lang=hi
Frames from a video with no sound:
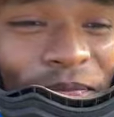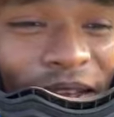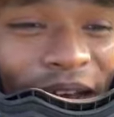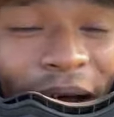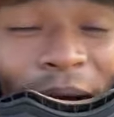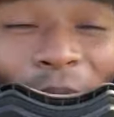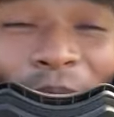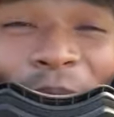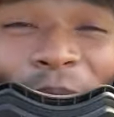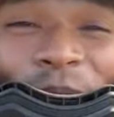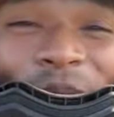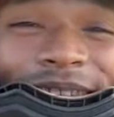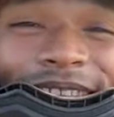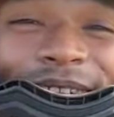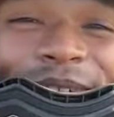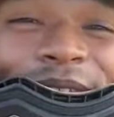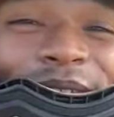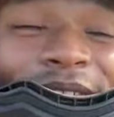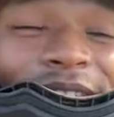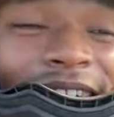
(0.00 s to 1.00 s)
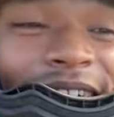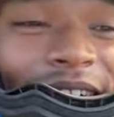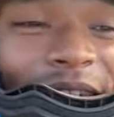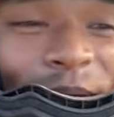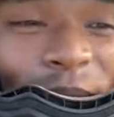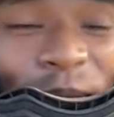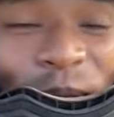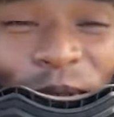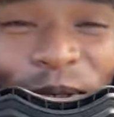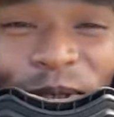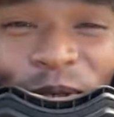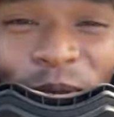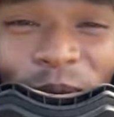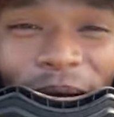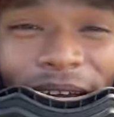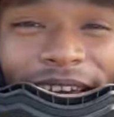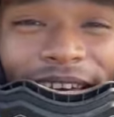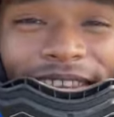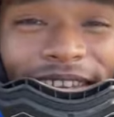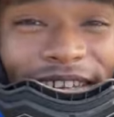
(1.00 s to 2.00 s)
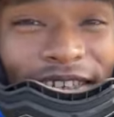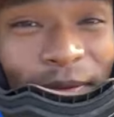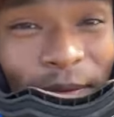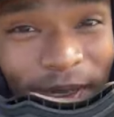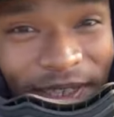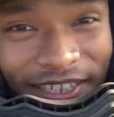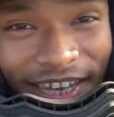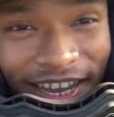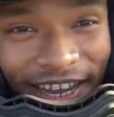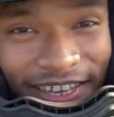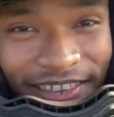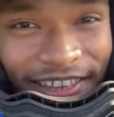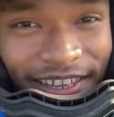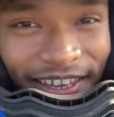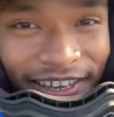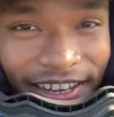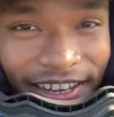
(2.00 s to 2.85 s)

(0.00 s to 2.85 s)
तो मतलब हम लोग सुबह के 10 बजे आए थे